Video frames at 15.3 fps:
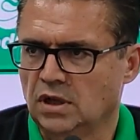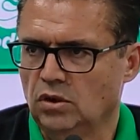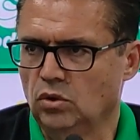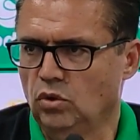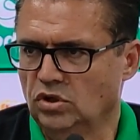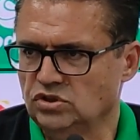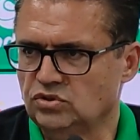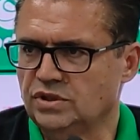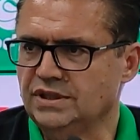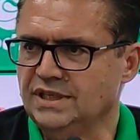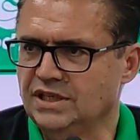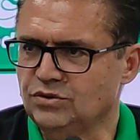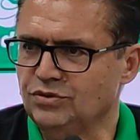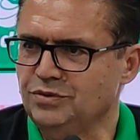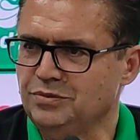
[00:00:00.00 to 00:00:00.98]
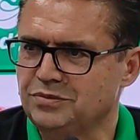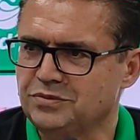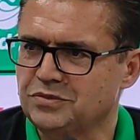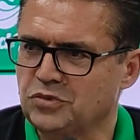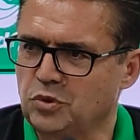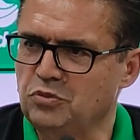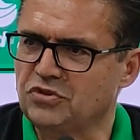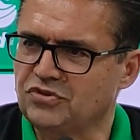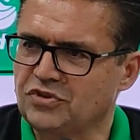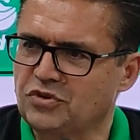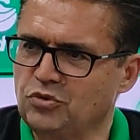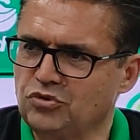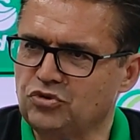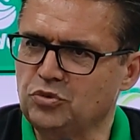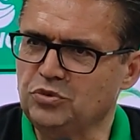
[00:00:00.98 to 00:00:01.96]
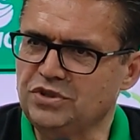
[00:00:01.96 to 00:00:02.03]
lógico que dentro, como se
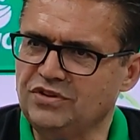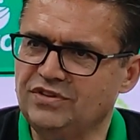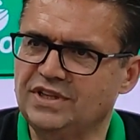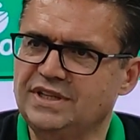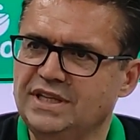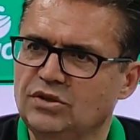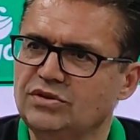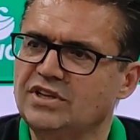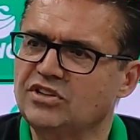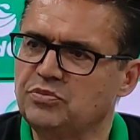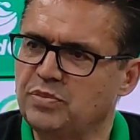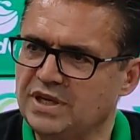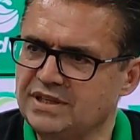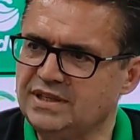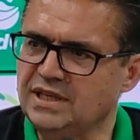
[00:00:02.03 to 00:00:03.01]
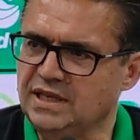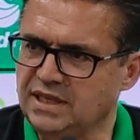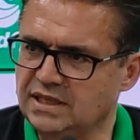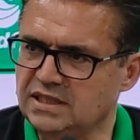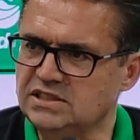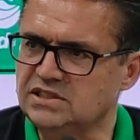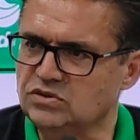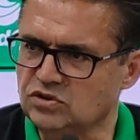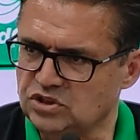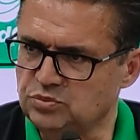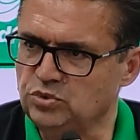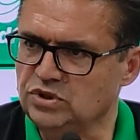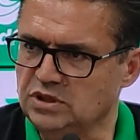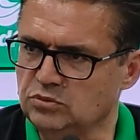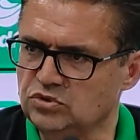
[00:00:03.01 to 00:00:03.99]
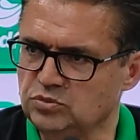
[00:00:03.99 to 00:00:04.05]
costuma dizer, dentro das prateleiras que nós
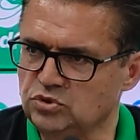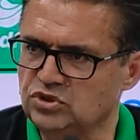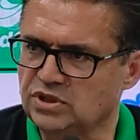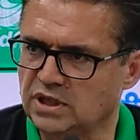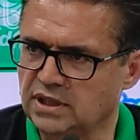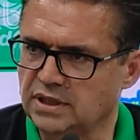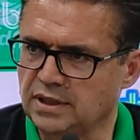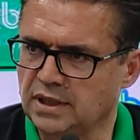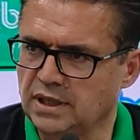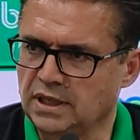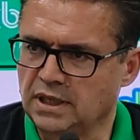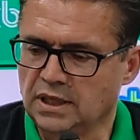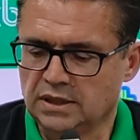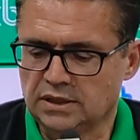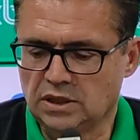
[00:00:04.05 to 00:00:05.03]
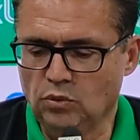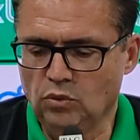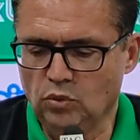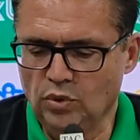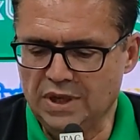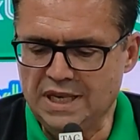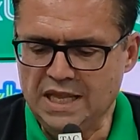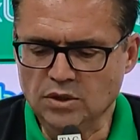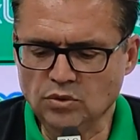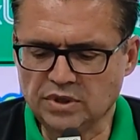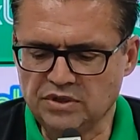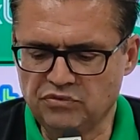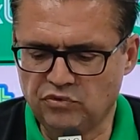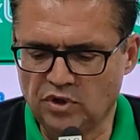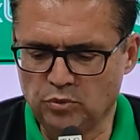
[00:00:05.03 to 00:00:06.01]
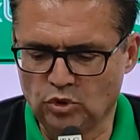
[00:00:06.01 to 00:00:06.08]
podíamos buscar. Então, o elenco
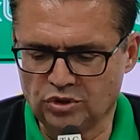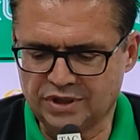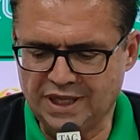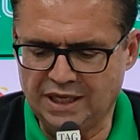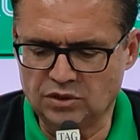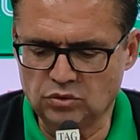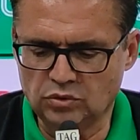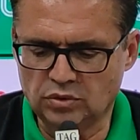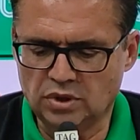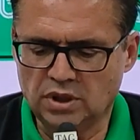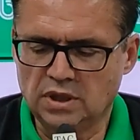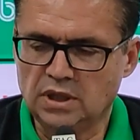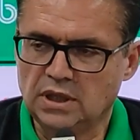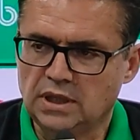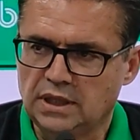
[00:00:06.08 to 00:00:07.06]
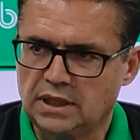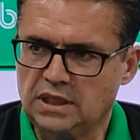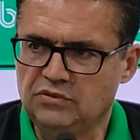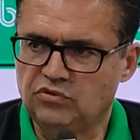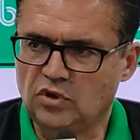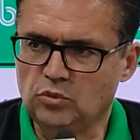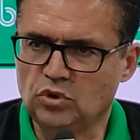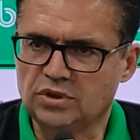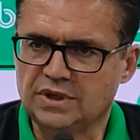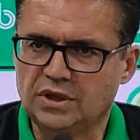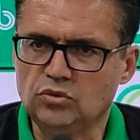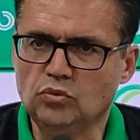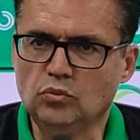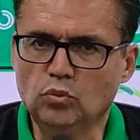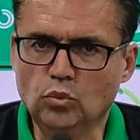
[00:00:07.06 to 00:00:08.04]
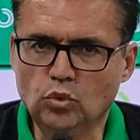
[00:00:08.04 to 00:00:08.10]
que foi montado, ele foi
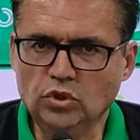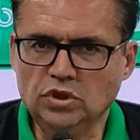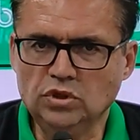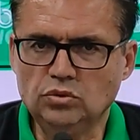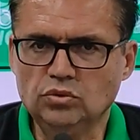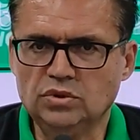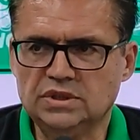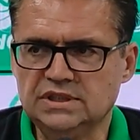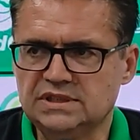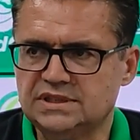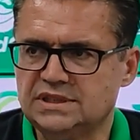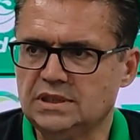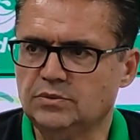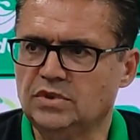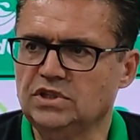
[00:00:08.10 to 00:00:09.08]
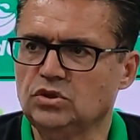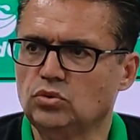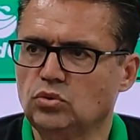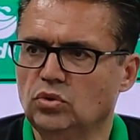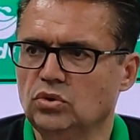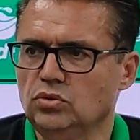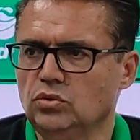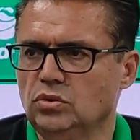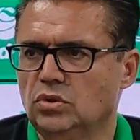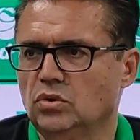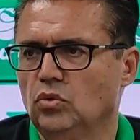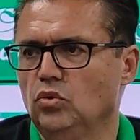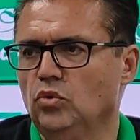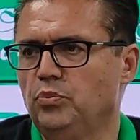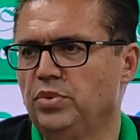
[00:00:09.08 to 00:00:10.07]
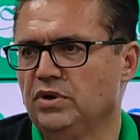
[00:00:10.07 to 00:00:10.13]
montado muito em cima de todo
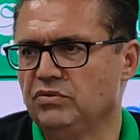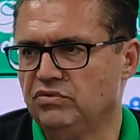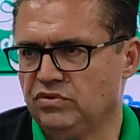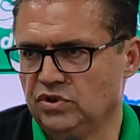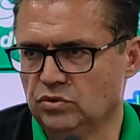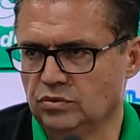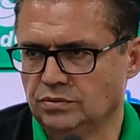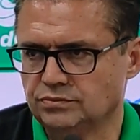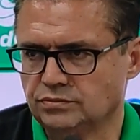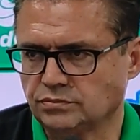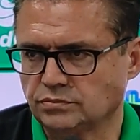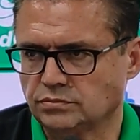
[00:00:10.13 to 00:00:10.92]
o perfil